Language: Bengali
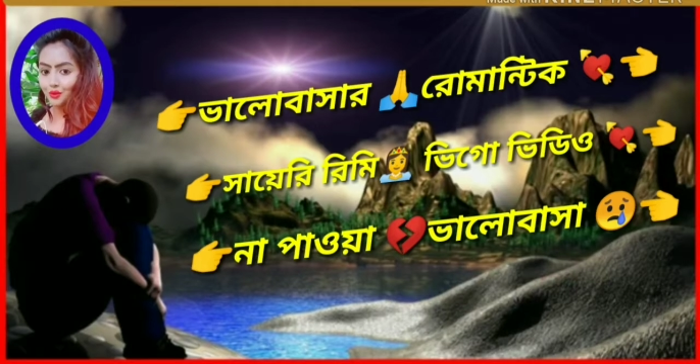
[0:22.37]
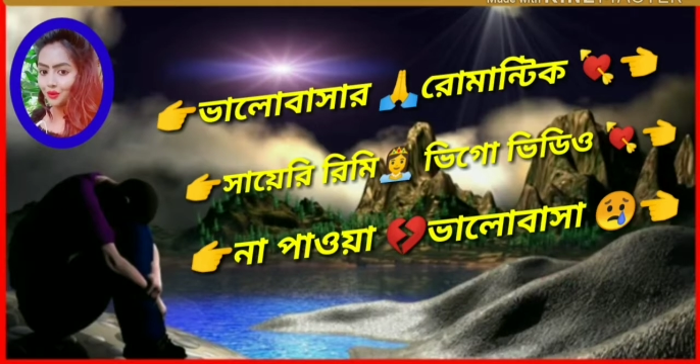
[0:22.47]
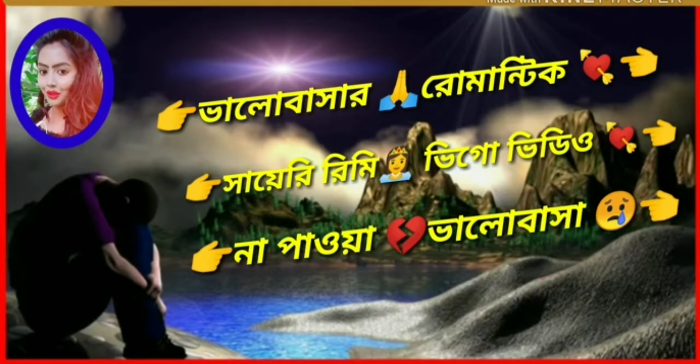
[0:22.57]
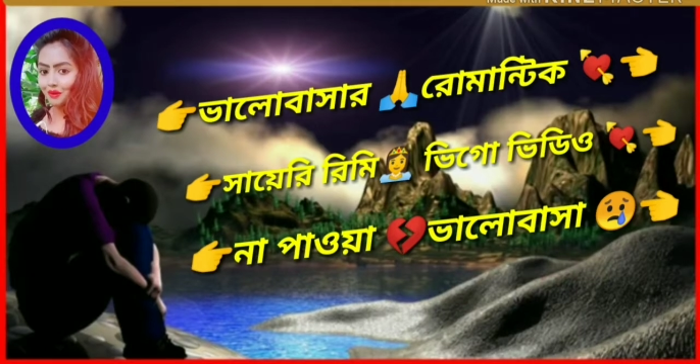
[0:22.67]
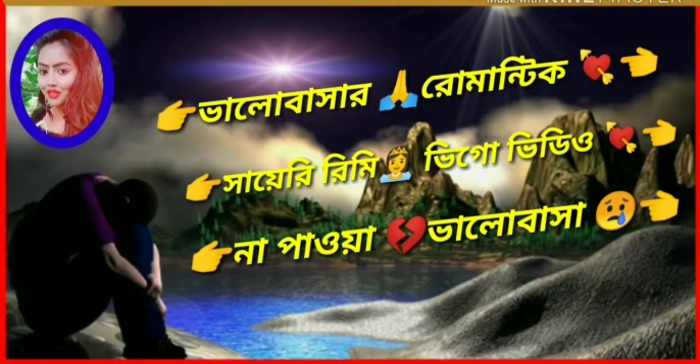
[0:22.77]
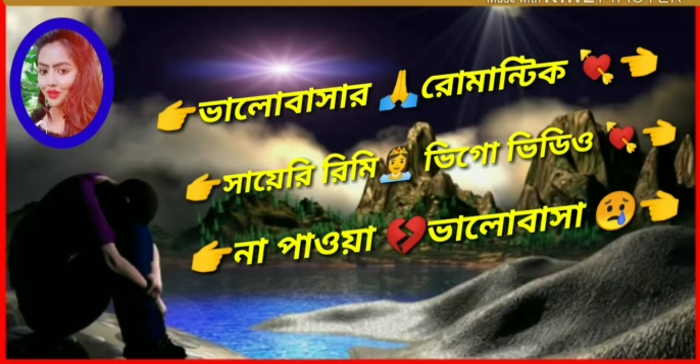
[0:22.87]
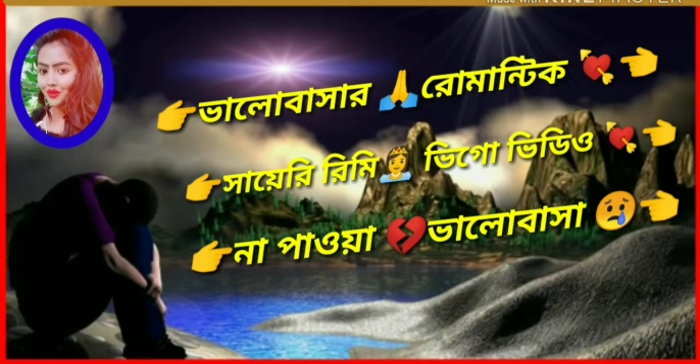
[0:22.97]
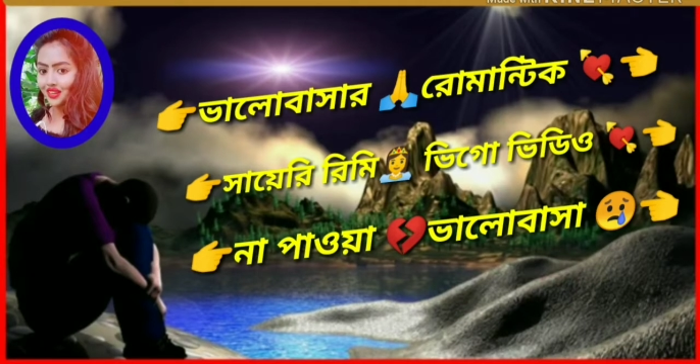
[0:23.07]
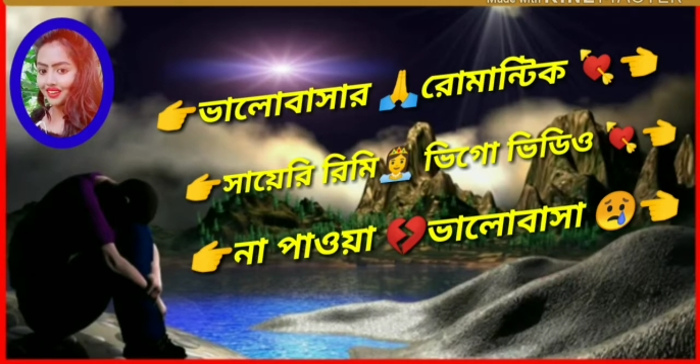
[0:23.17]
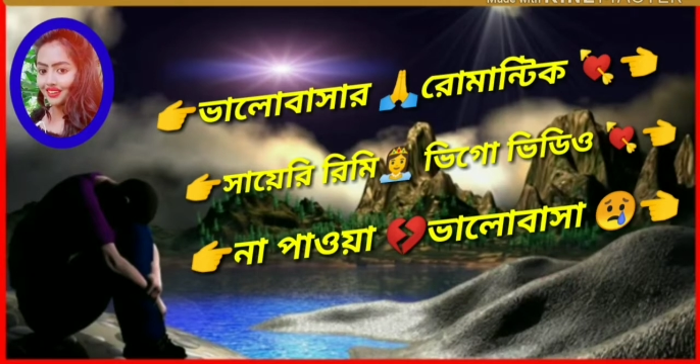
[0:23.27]
ভুলতে পারছো
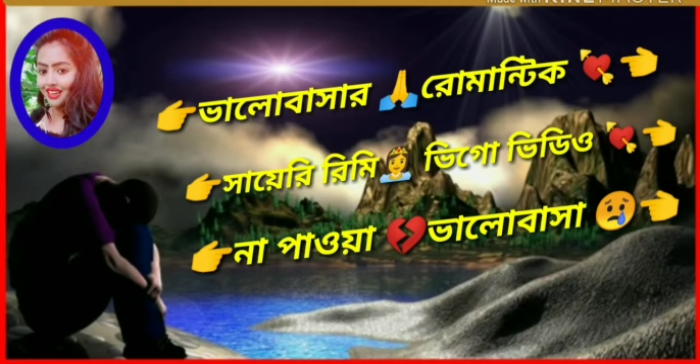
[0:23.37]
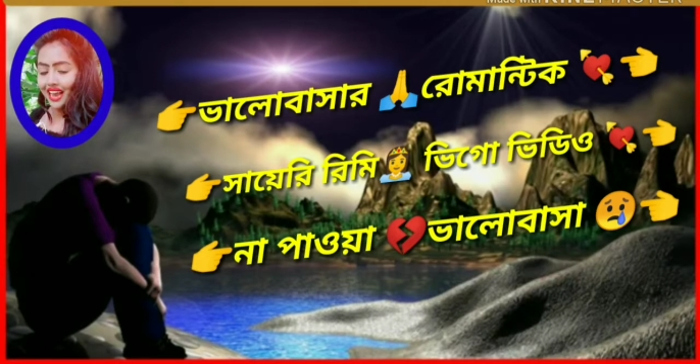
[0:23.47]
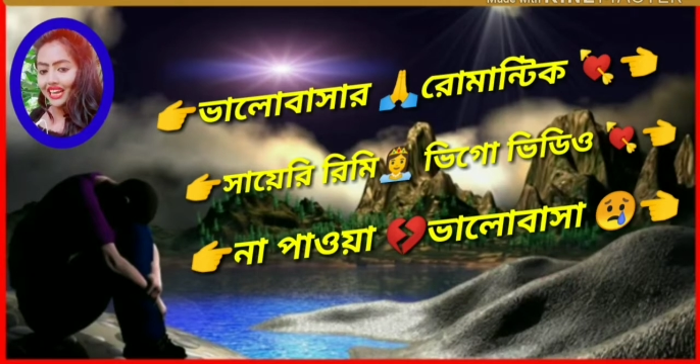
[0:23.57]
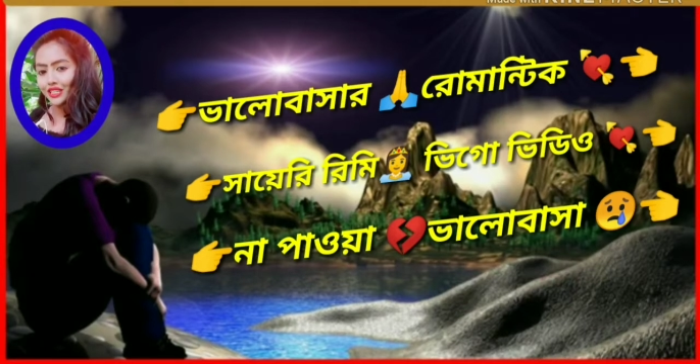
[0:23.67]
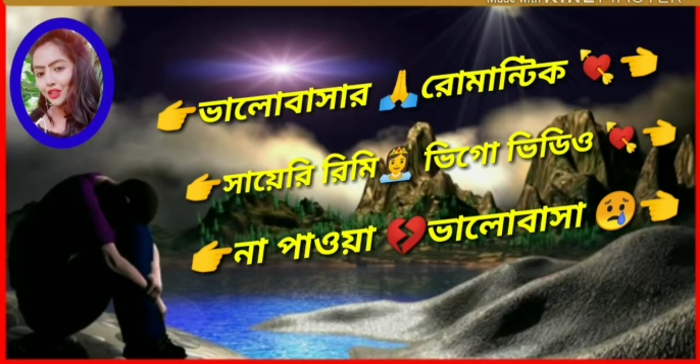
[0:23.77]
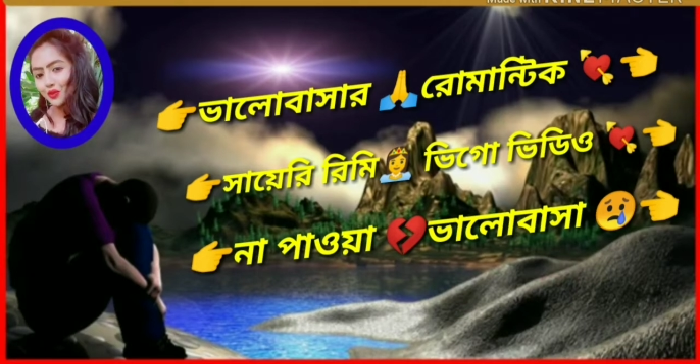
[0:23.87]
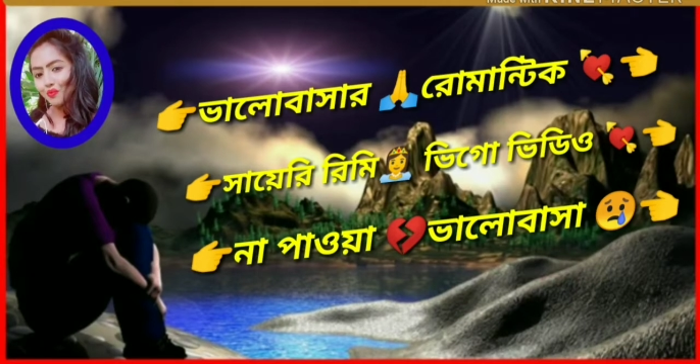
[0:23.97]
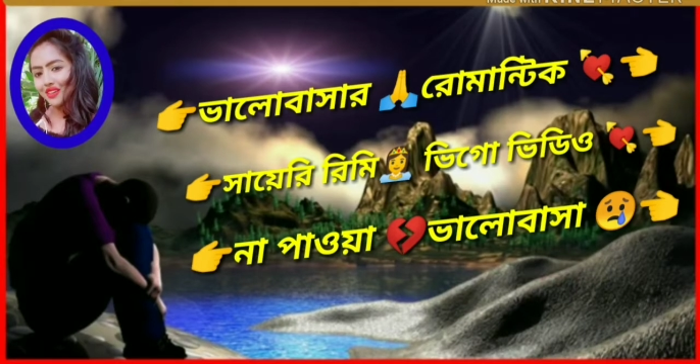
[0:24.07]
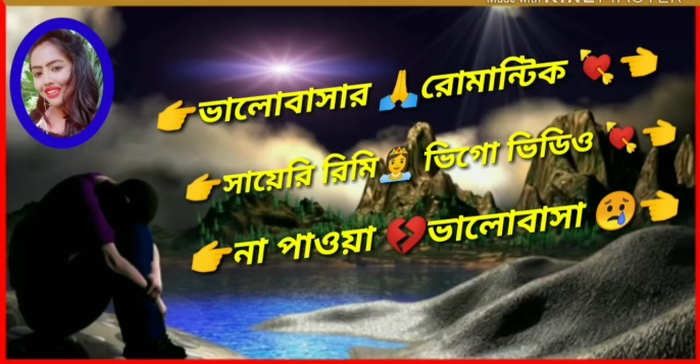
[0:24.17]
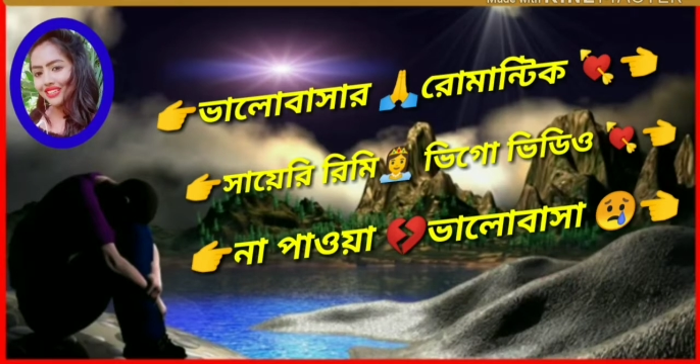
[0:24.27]
না আচ্ছা
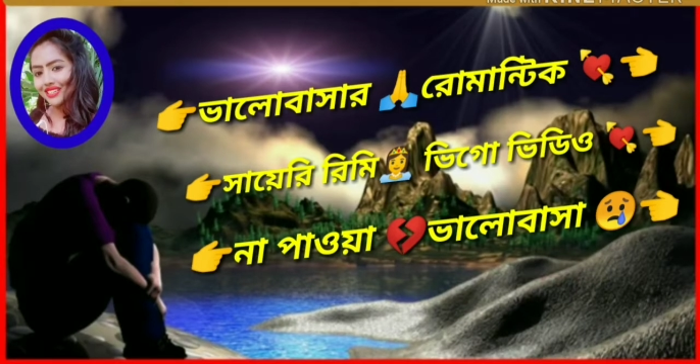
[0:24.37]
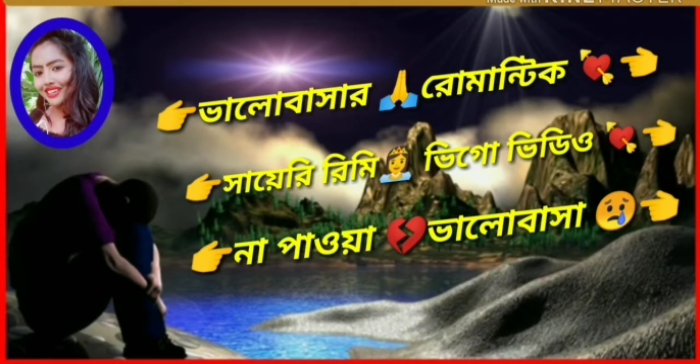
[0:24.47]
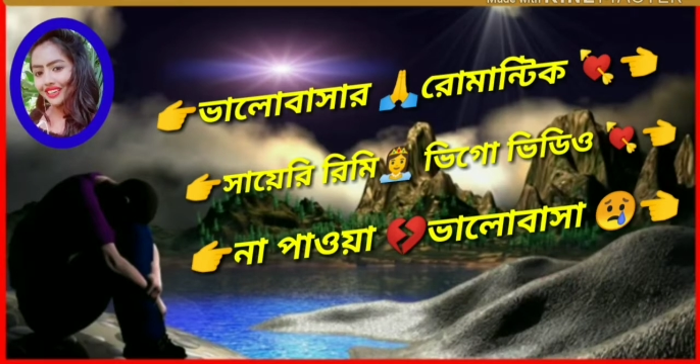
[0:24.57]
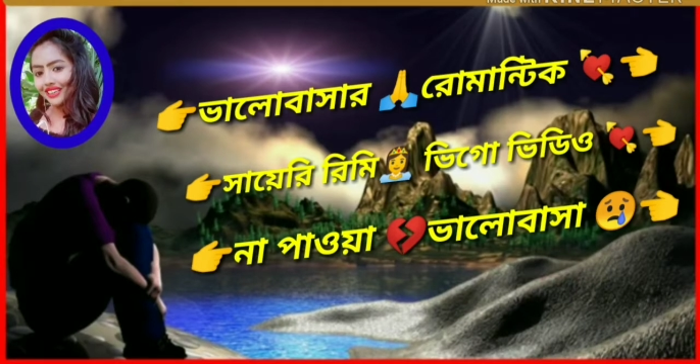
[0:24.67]
তুমিই কি সে